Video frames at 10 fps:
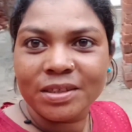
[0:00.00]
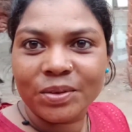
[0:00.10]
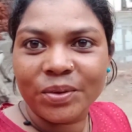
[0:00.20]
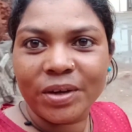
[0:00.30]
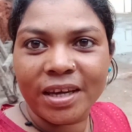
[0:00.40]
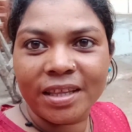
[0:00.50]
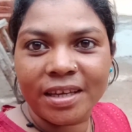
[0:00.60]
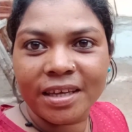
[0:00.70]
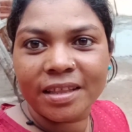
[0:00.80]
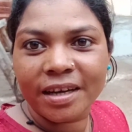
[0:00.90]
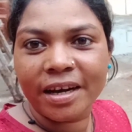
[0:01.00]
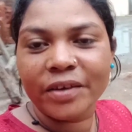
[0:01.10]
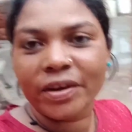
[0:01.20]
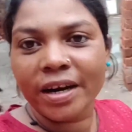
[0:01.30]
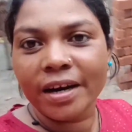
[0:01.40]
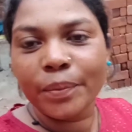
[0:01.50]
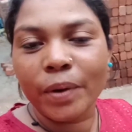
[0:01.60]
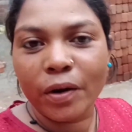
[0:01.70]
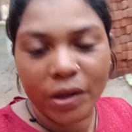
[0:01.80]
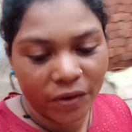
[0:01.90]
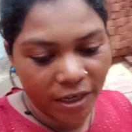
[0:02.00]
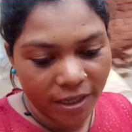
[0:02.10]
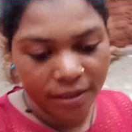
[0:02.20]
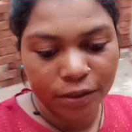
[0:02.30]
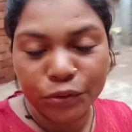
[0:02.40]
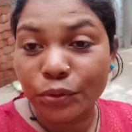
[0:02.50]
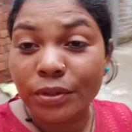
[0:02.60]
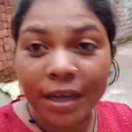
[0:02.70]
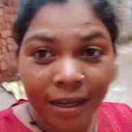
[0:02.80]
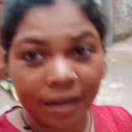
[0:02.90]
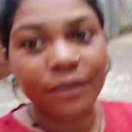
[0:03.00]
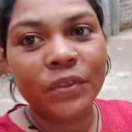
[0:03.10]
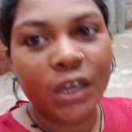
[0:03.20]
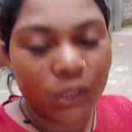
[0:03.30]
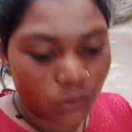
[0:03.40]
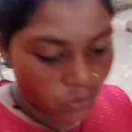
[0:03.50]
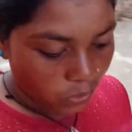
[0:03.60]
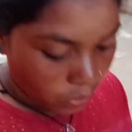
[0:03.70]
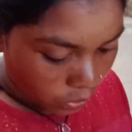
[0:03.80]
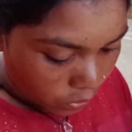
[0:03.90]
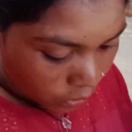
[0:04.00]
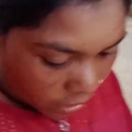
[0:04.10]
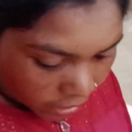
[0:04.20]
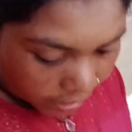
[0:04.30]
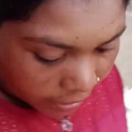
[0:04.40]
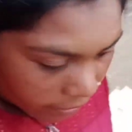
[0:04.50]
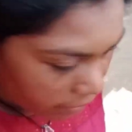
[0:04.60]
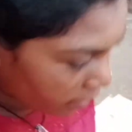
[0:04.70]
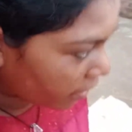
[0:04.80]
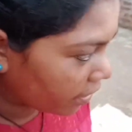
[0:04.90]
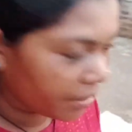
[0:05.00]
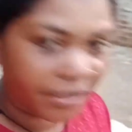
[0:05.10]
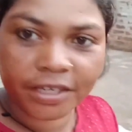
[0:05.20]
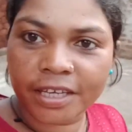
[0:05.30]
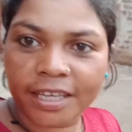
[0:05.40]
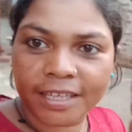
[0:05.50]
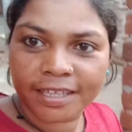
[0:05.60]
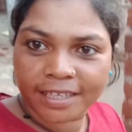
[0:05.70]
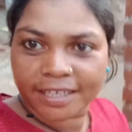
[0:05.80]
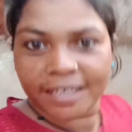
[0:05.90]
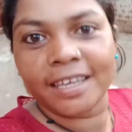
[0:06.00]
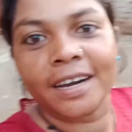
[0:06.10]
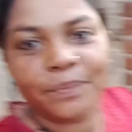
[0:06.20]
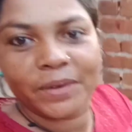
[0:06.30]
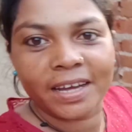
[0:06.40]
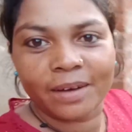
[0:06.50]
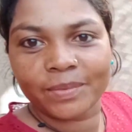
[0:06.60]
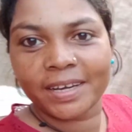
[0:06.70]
सो so, ये देखिए तगाड़ी वगाड़ी पावड़ा वगैरह था जो था ना तो उसको धुल लिए हैं और ये देखिए यहाँ पे काम